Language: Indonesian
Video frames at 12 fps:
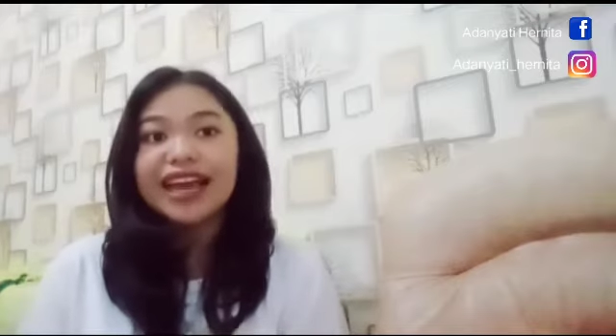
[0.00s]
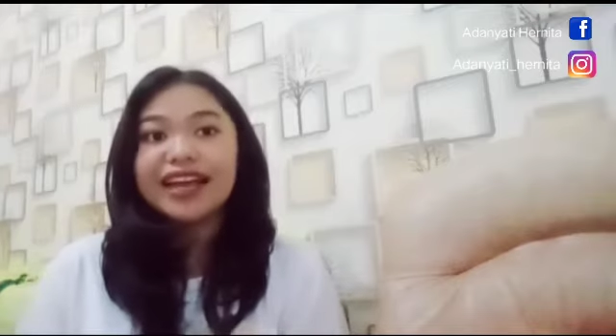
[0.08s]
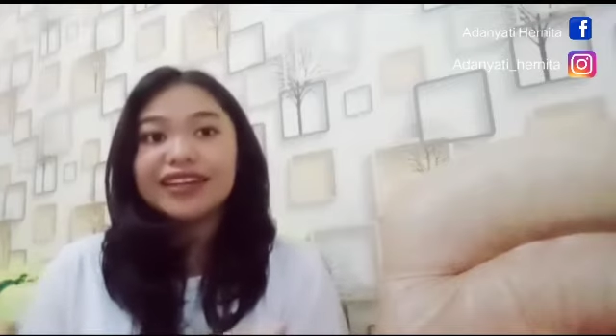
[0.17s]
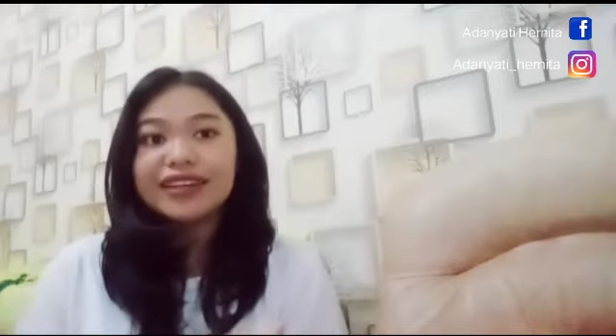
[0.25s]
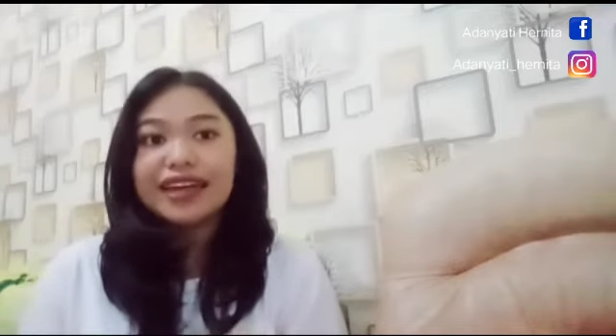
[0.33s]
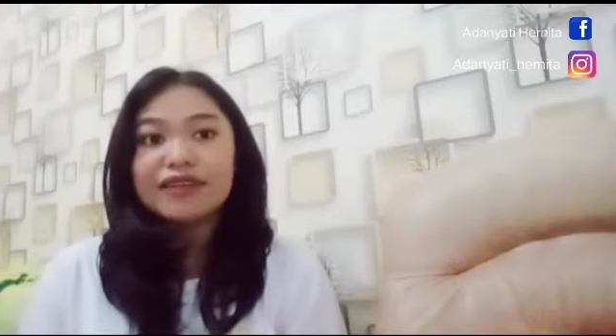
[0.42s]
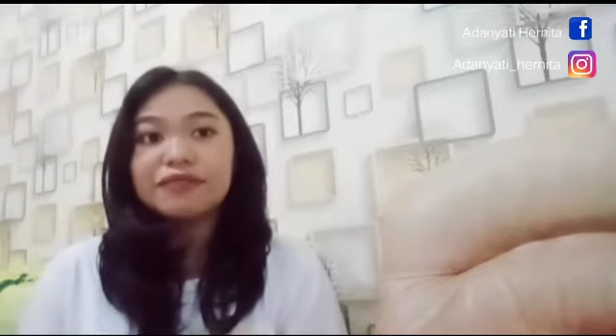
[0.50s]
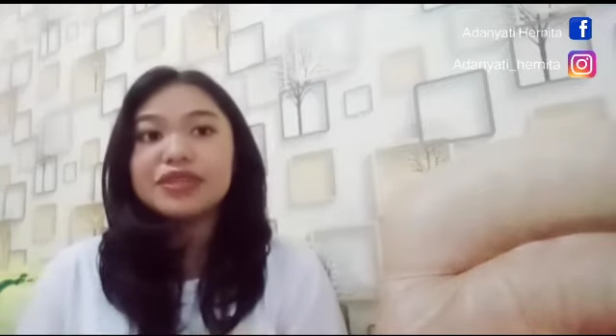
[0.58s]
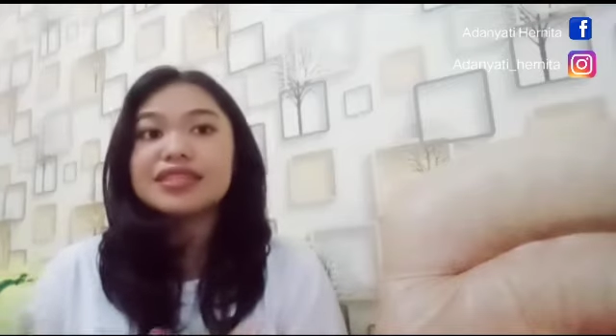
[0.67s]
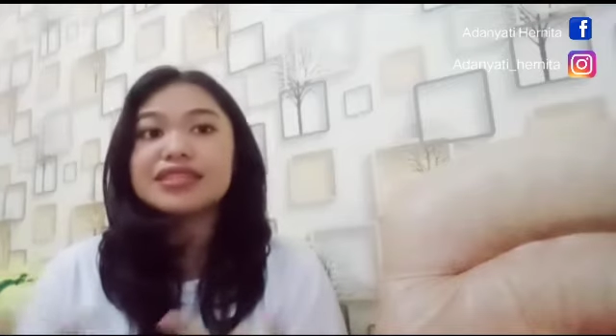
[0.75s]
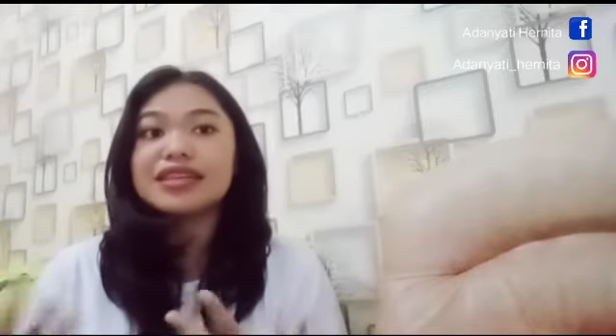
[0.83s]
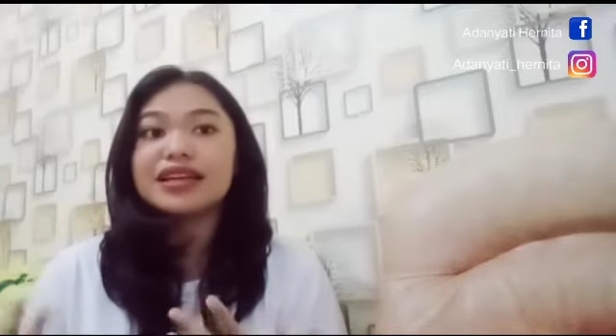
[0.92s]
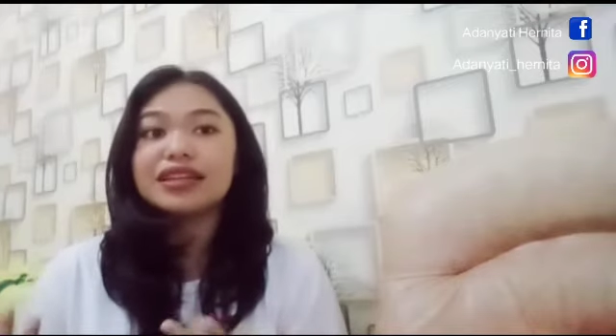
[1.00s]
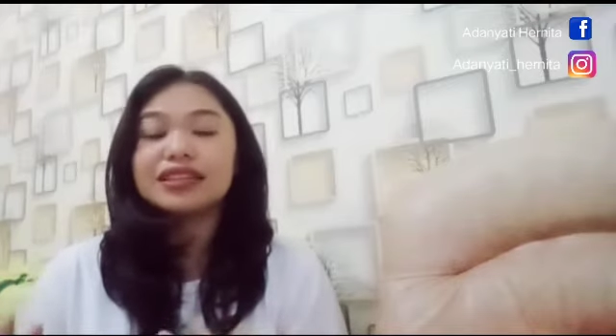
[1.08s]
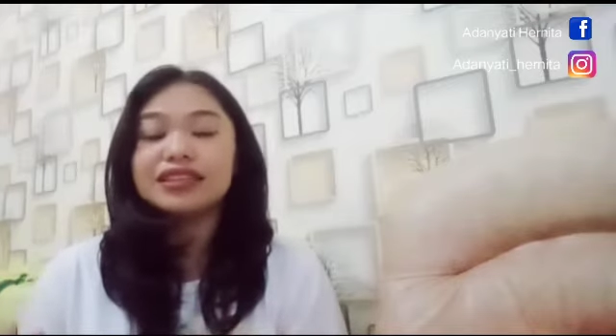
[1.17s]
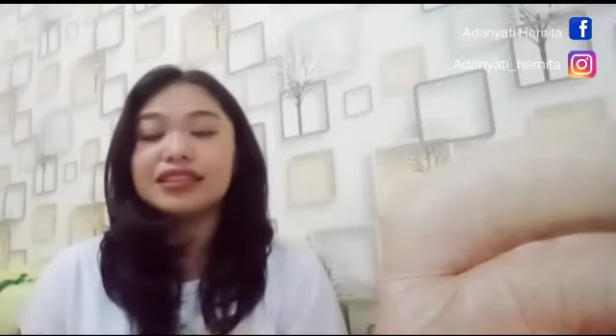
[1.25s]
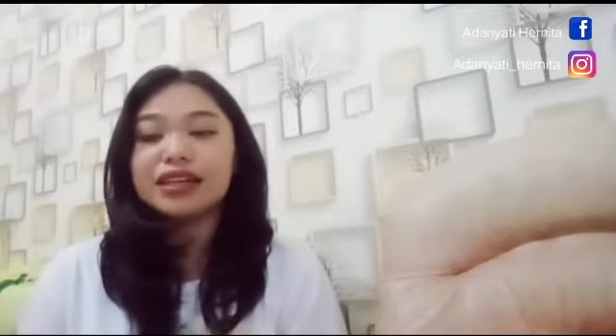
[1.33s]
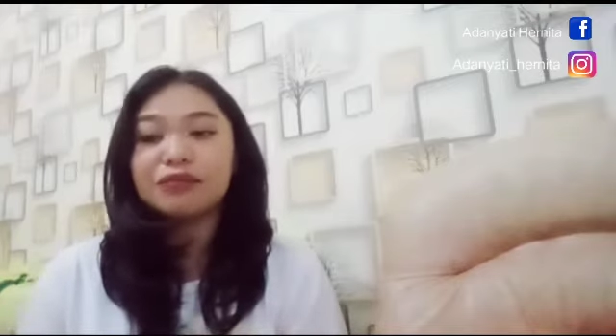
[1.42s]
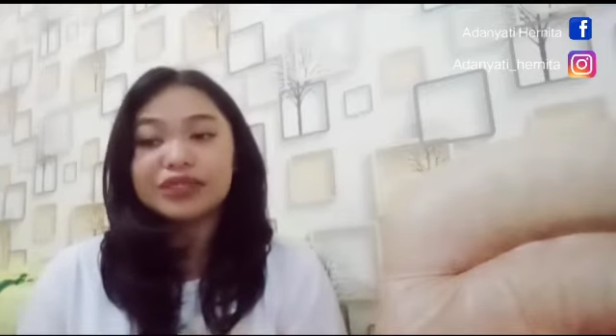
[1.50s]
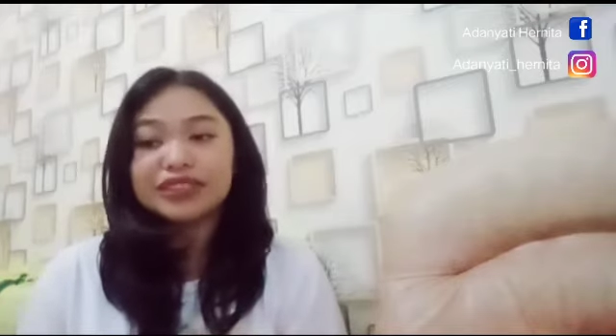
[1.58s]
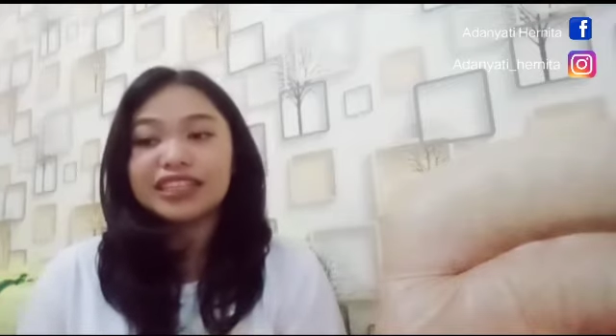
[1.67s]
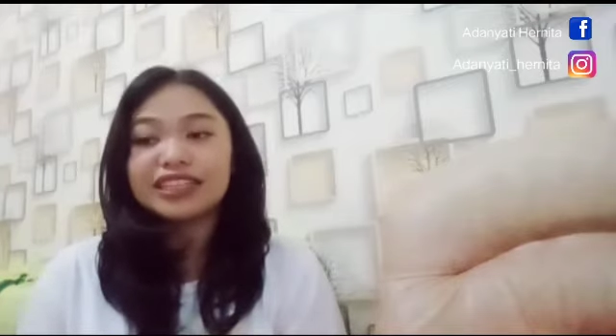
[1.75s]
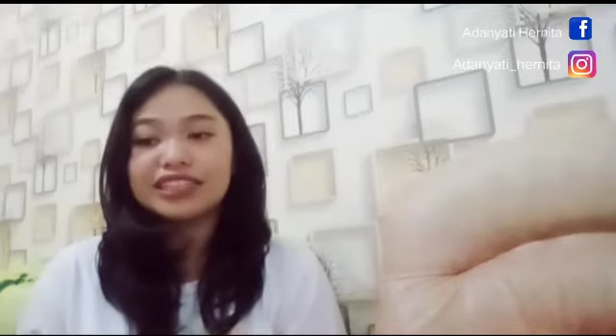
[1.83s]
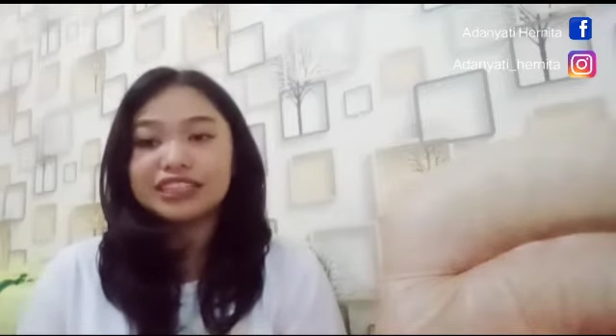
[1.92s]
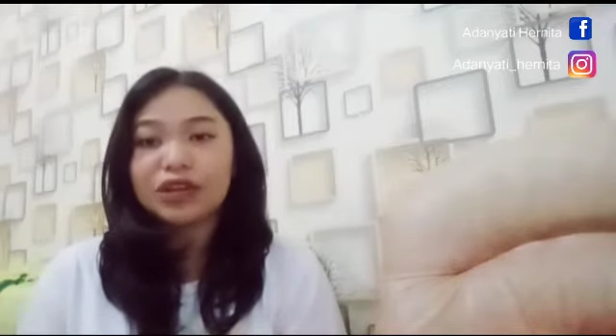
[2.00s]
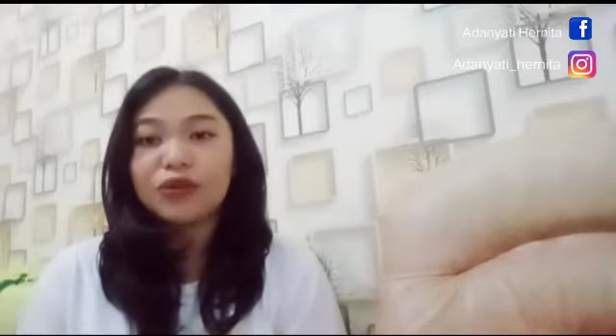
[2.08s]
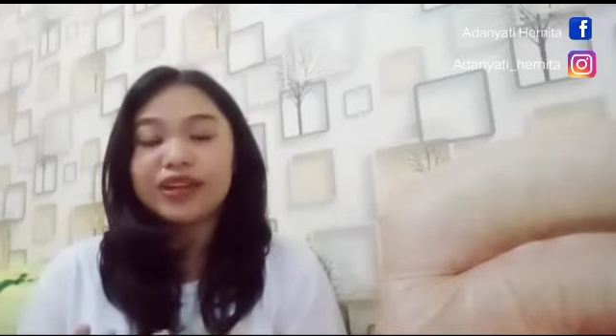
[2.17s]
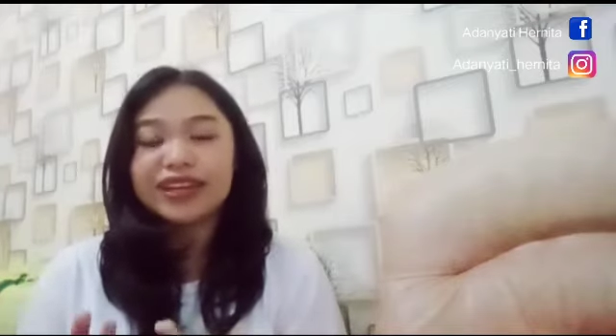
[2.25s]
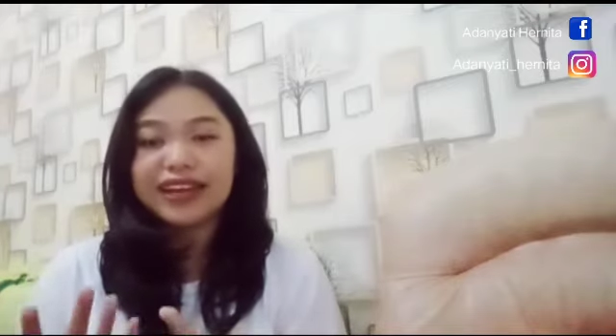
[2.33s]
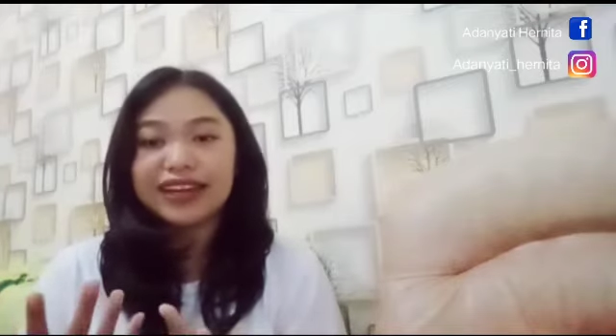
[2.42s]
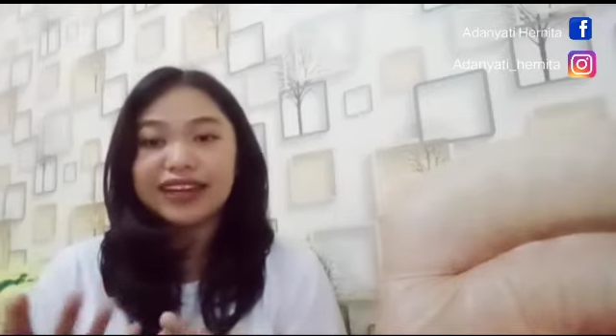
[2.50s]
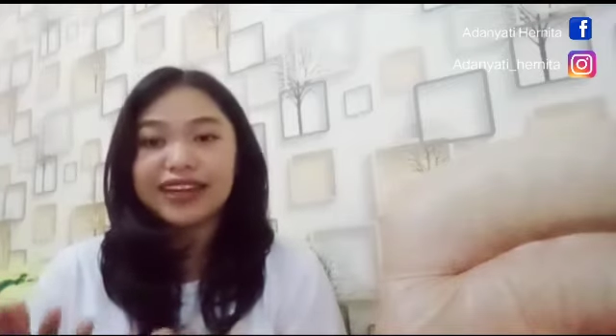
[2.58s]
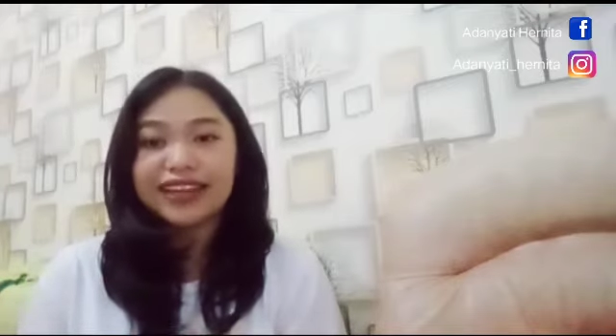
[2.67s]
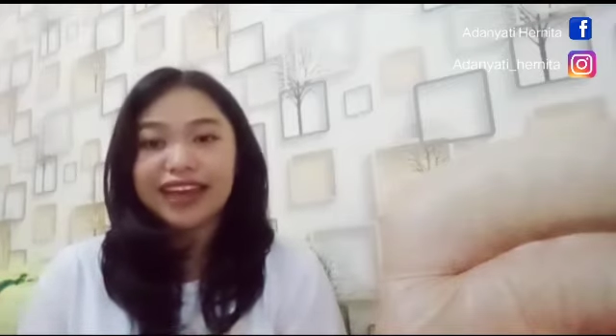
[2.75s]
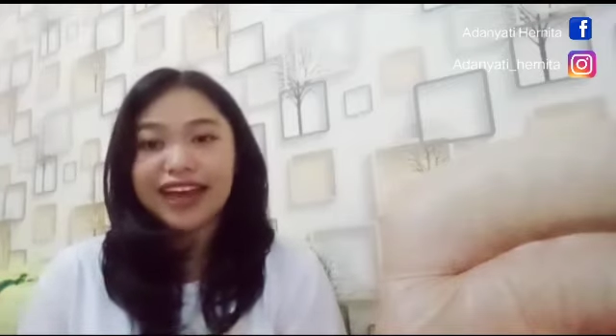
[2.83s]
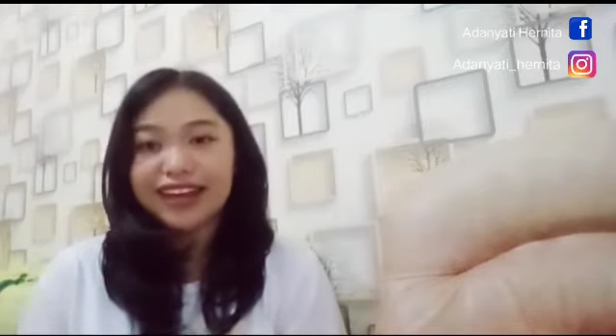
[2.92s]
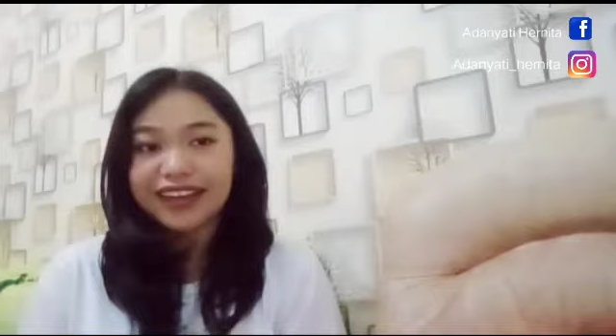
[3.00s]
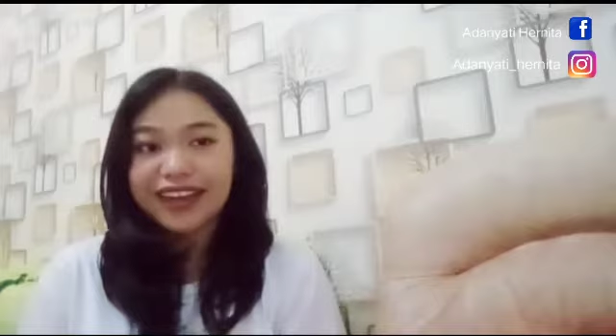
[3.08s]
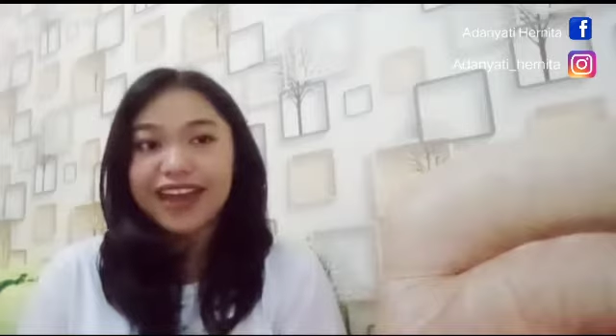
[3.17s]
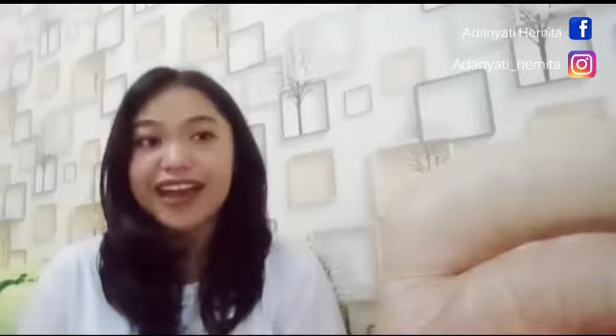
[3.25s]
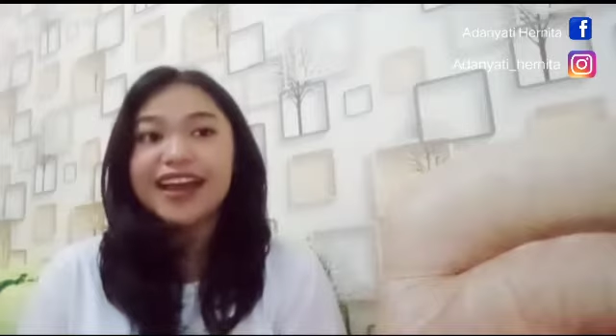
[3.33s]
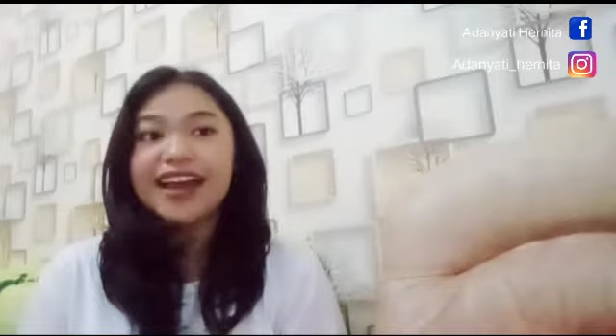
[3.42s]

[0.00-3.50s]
dan bisa yang bisa disewa dengan dari harga